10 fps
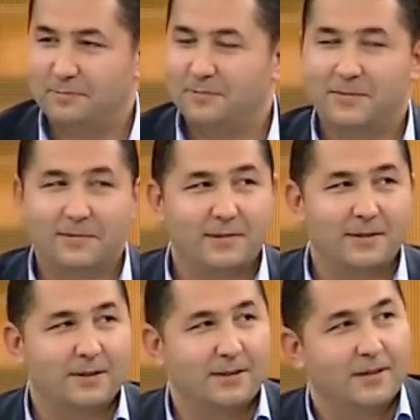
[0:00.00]
Yani
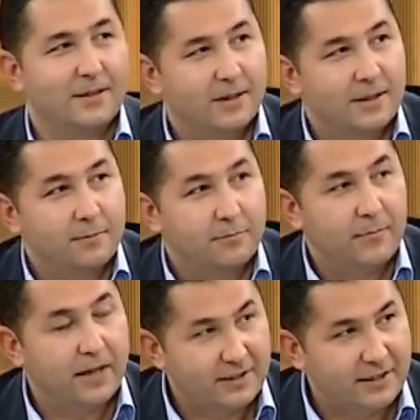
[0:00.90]
eksik belge
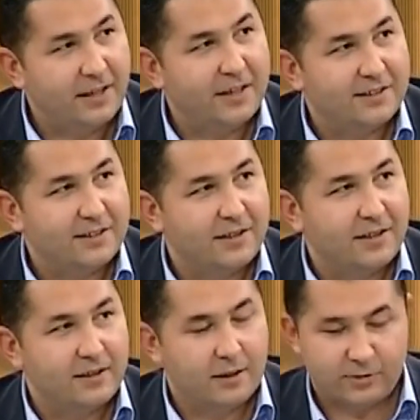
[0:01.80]
yayınlanmış. Belgeyi eksik Tamamını
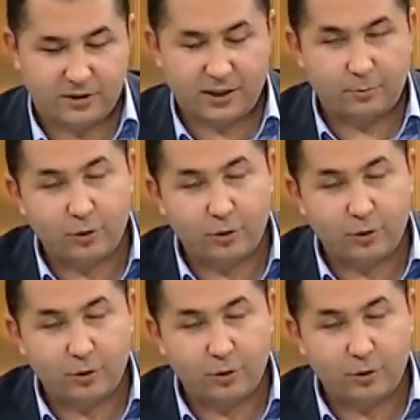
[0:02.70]
bulamamışlar.